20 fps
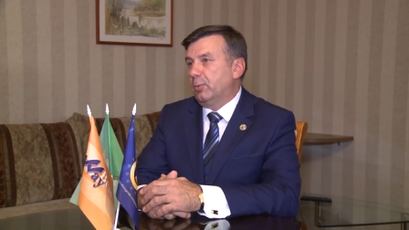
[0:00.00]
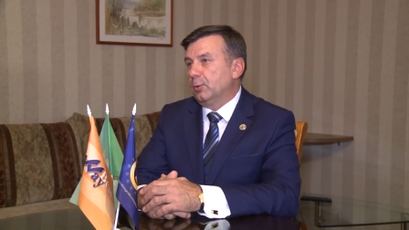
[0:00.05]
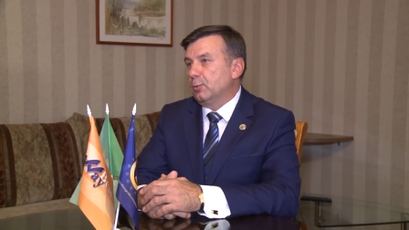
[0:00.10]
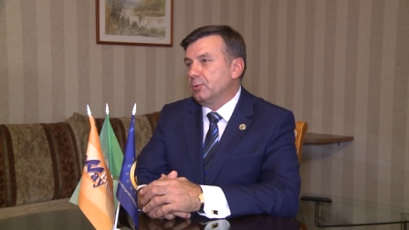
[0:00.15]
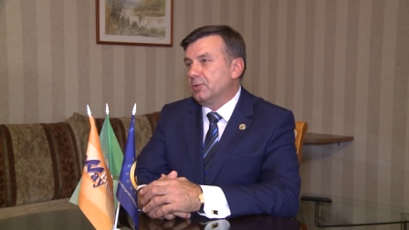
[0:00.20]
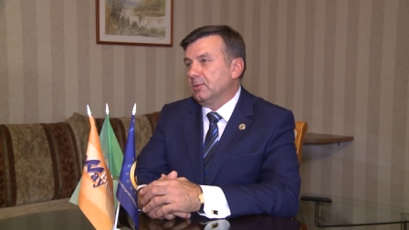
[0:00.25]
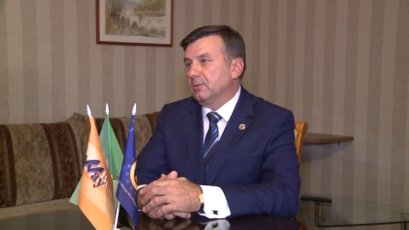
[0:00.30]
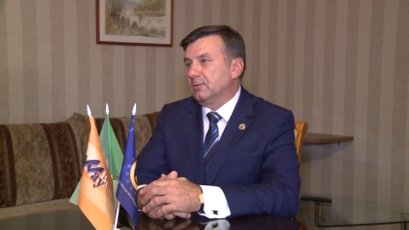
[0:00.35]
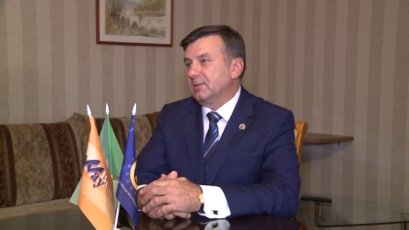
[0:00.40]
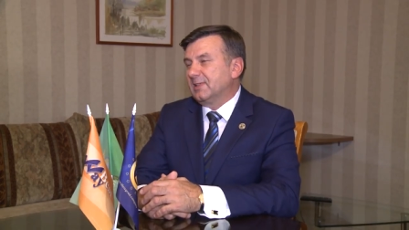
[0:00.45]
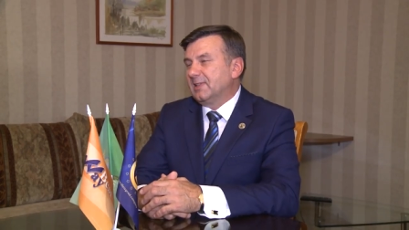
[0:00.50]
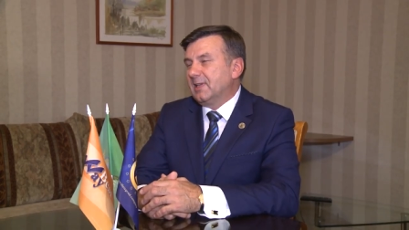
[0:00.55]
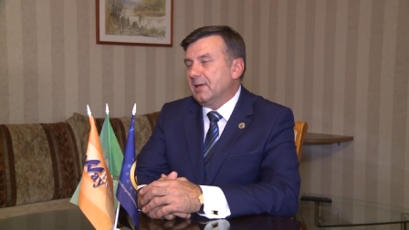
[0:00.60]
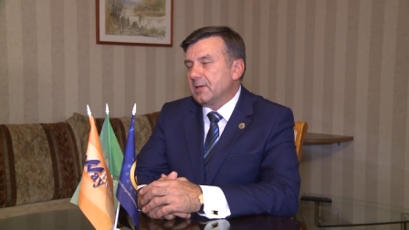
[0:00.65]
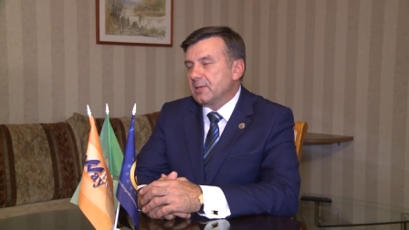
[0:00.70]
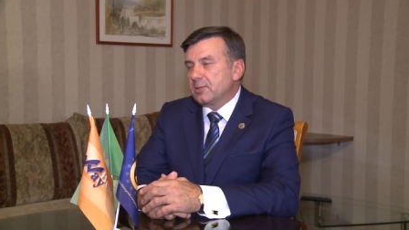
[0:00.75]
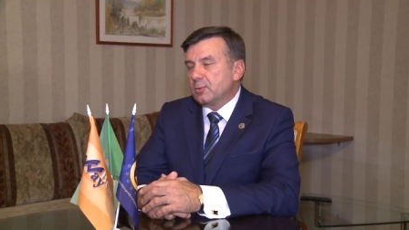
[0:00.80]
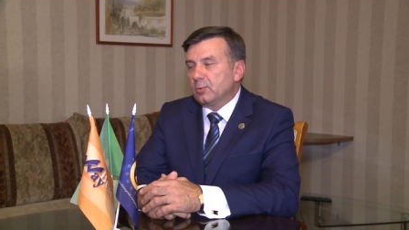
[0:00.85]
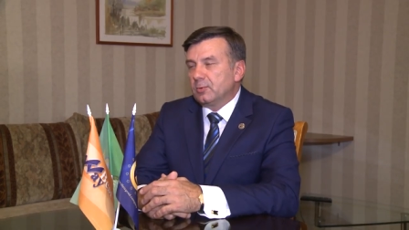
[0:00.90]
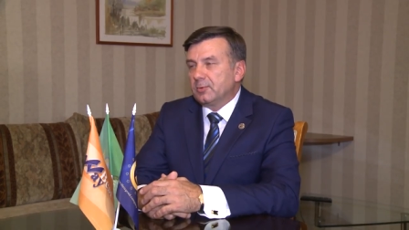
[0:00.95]
получил
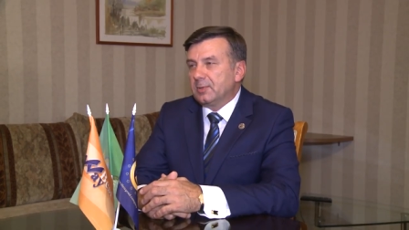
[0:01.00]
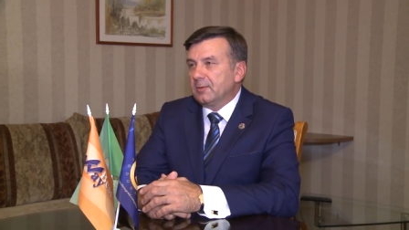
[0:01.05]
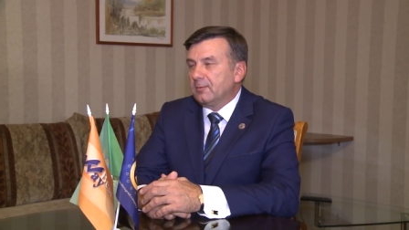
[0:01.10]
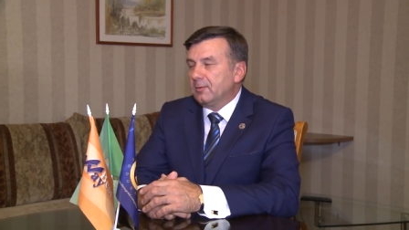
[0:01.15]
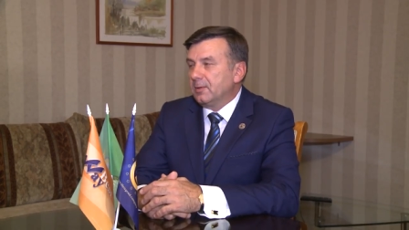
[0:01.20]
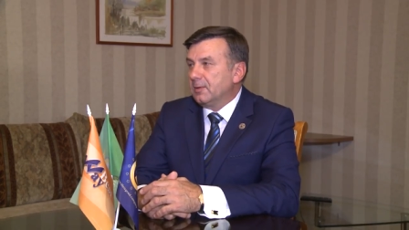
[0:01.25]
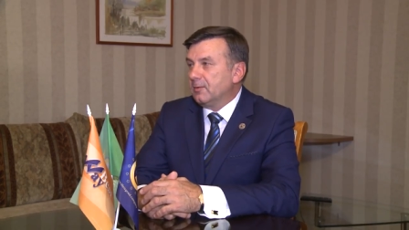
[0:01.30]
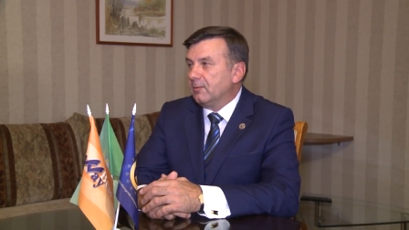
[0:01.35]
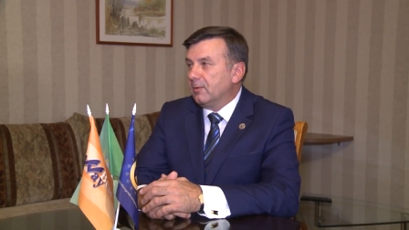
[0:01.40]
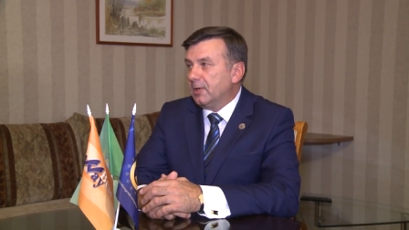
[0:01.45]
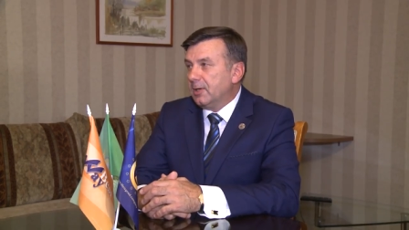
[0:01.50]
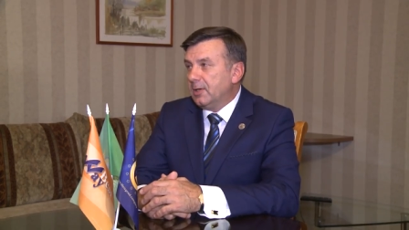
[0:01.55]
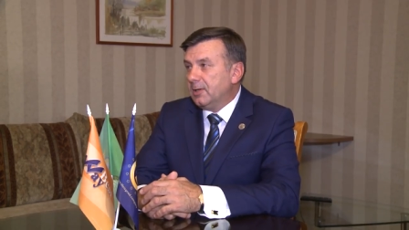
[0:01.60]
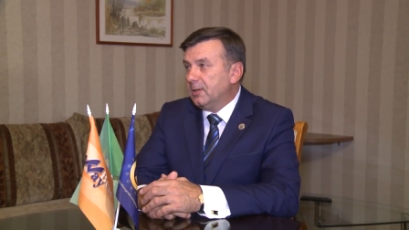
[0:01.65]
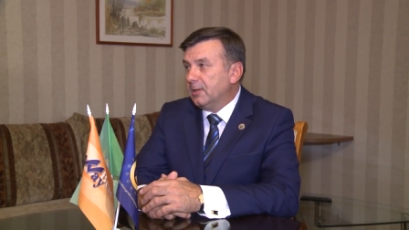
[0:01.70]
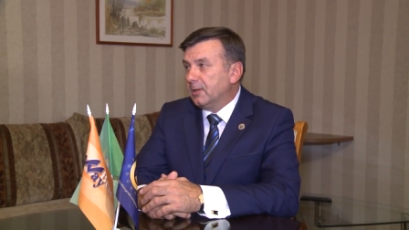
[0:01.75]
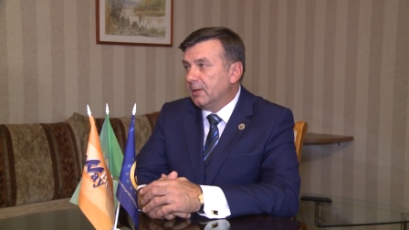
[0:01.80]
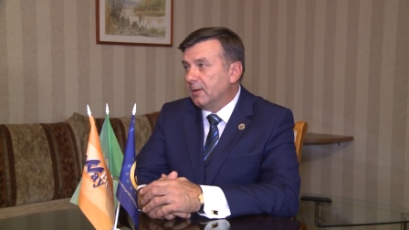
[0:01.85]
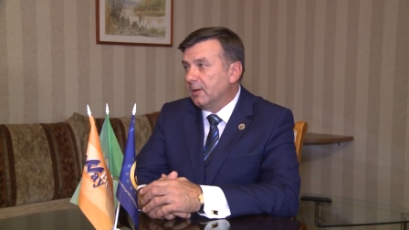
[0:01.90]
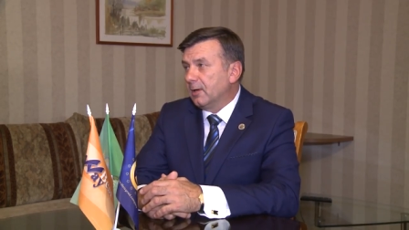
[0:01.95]
даже
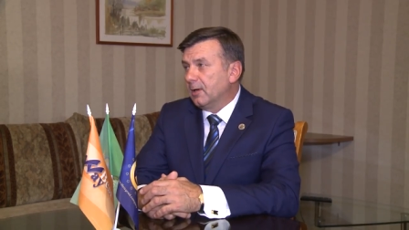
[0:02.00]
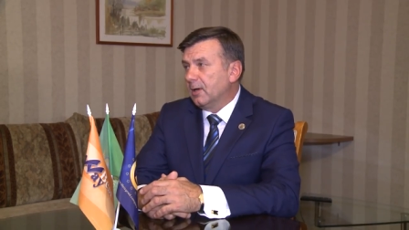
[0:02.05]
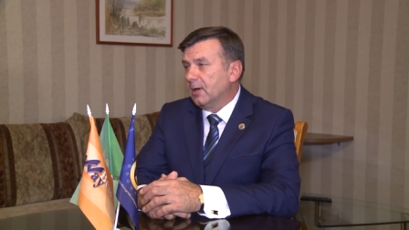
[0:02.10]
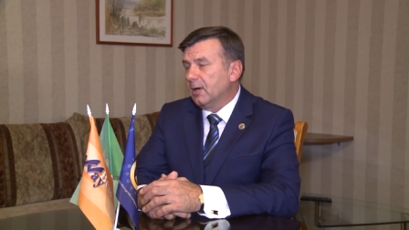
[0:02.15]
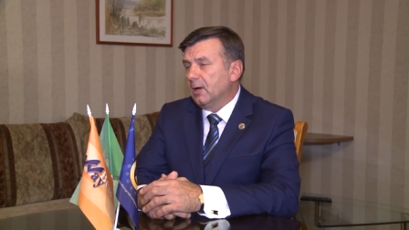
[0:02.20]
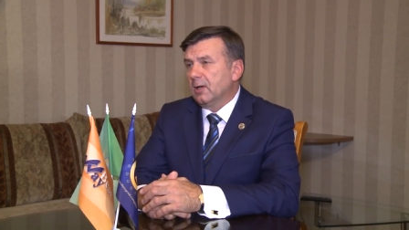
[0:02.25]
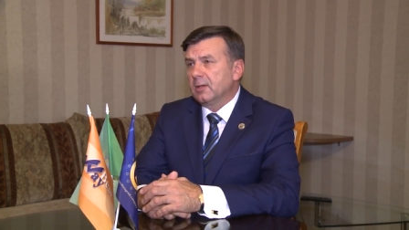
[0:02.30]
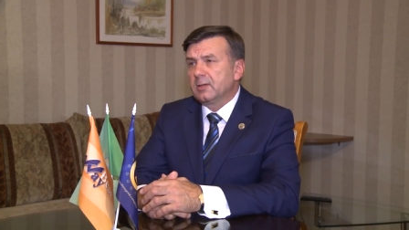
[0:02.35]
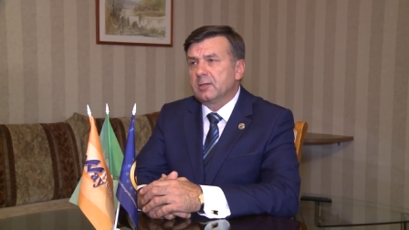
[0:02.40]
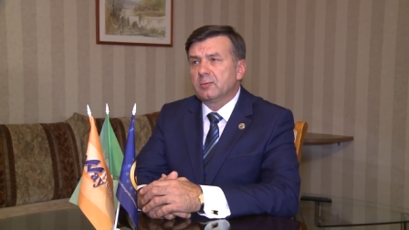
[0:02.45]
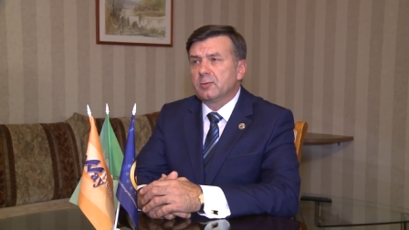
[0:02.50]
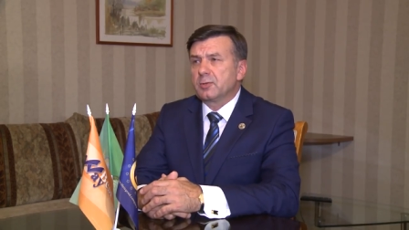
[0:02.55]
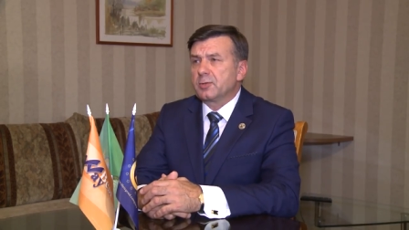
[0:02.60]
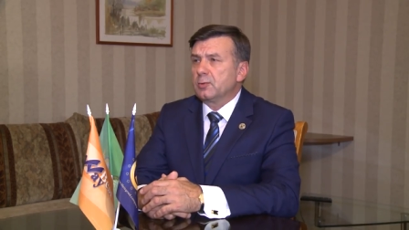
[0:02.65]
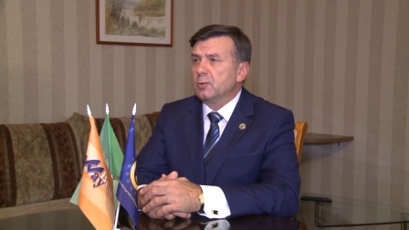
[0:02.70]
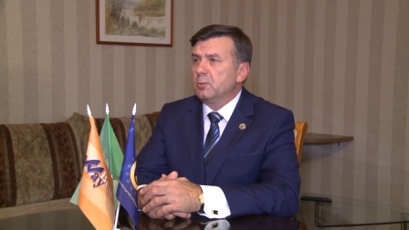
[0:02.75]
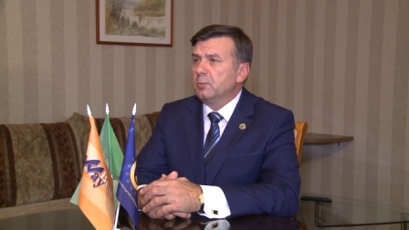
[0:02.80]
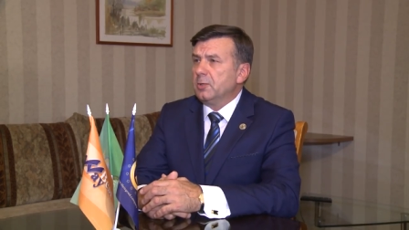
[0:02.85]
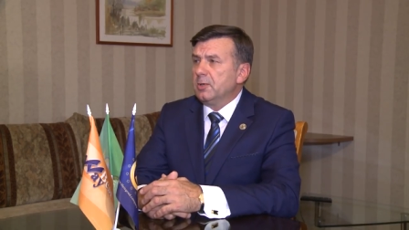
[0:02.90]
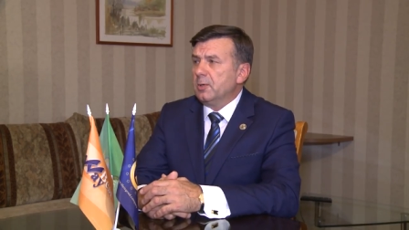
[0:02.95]
удовлетворение от того,
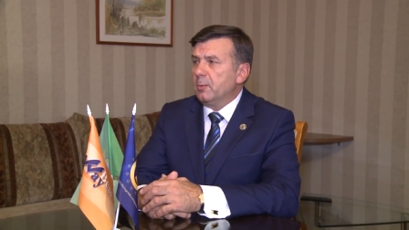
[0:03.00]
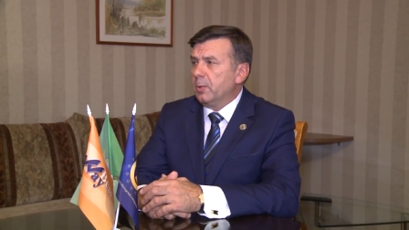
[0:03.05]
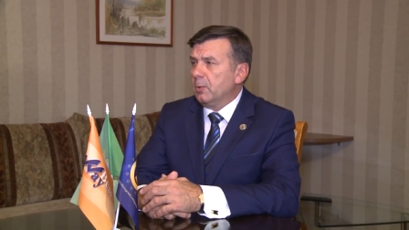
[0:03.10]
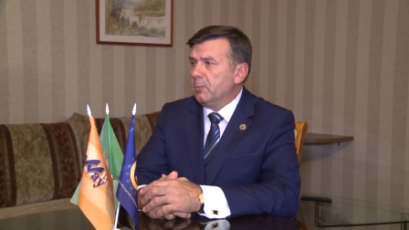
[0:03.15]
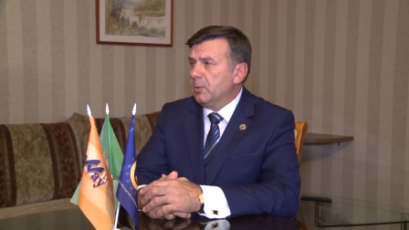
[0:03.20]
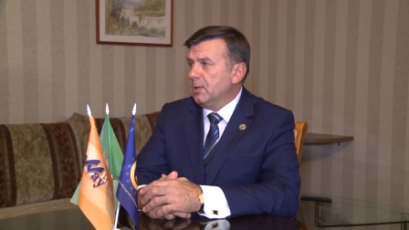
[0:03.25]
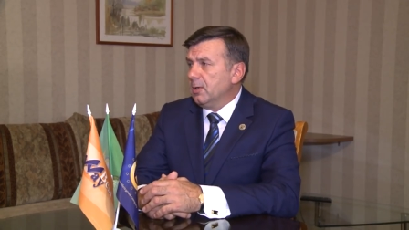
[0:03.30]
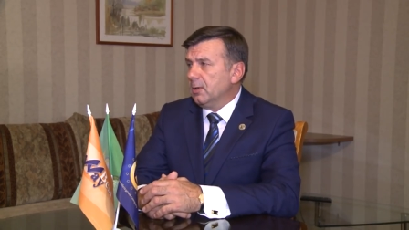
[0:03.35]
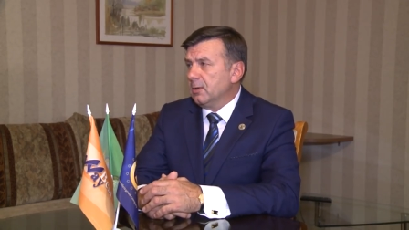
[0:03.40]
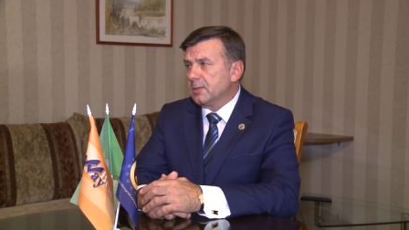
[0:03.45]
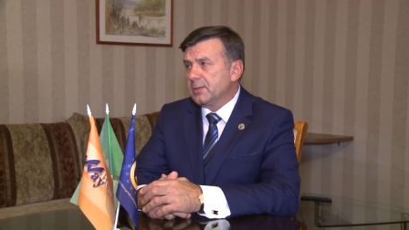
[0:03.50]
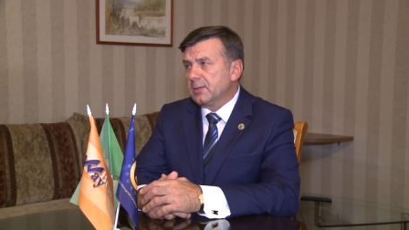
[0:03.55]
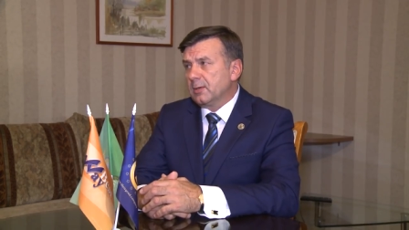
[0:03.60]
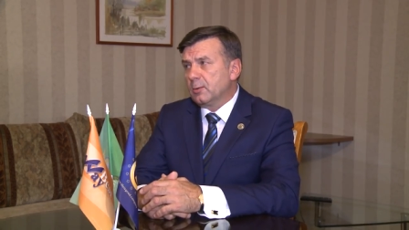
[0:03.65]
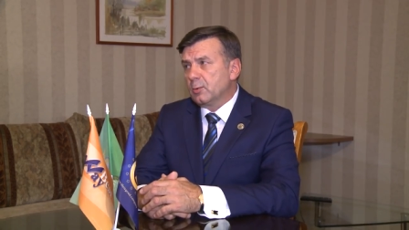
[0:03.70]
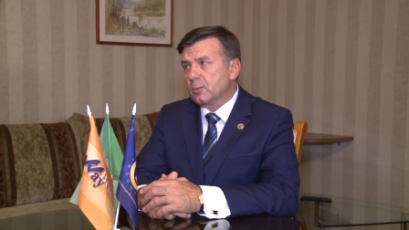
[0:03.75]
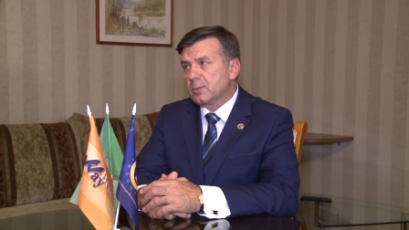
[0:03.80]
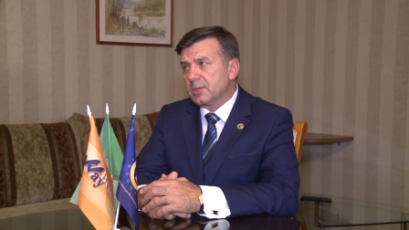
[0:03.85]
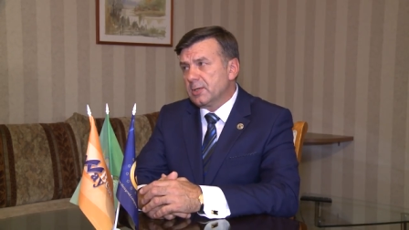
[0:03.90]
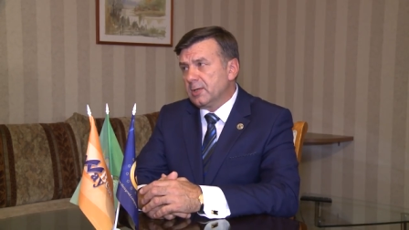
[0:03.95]
что у меня поменялось
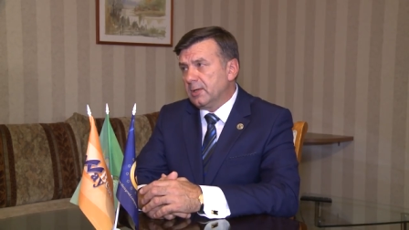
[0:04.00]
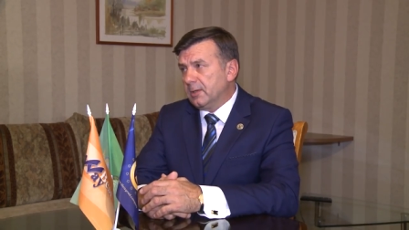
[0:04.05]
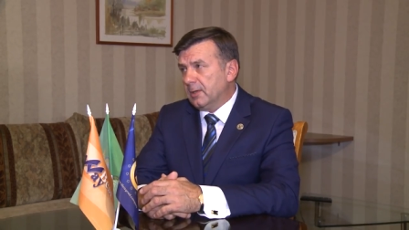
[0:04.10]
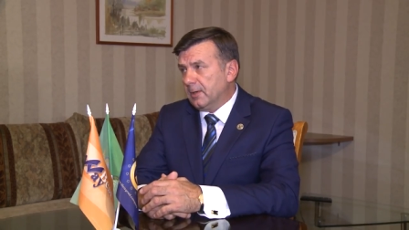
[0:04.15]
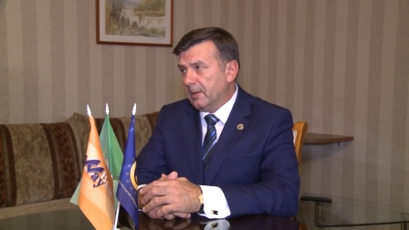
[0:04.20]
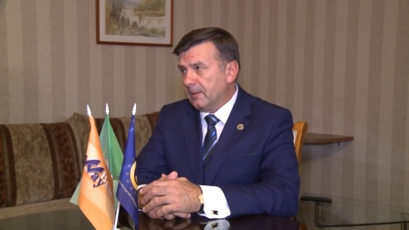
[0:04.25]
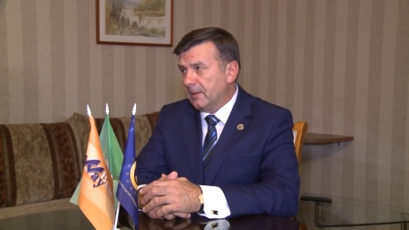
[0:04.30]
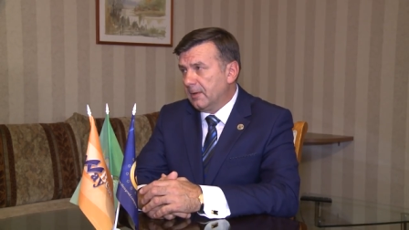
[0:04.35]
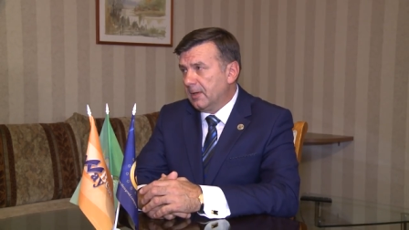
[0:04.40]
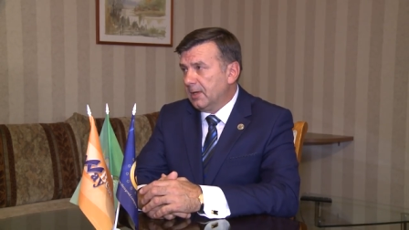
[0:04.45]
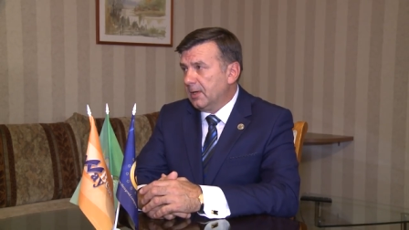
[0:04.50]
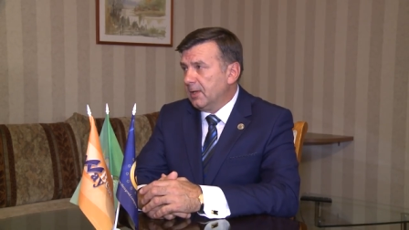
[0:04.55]
окружение.